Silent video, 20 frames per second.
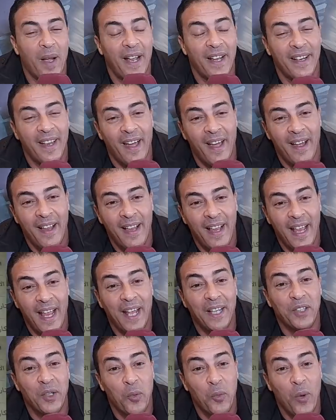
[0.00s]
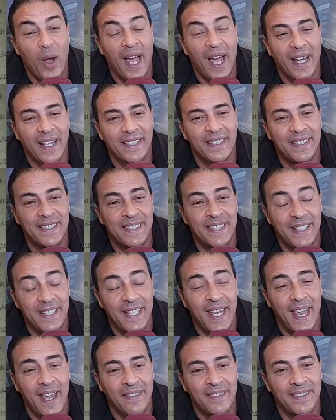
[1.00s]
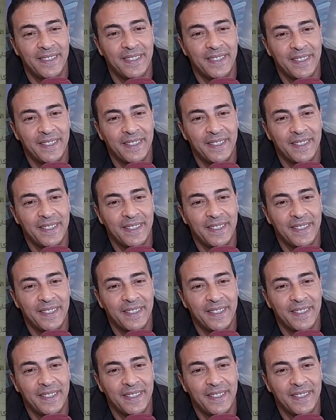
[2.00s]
معنا هذا هو عقد ازدياد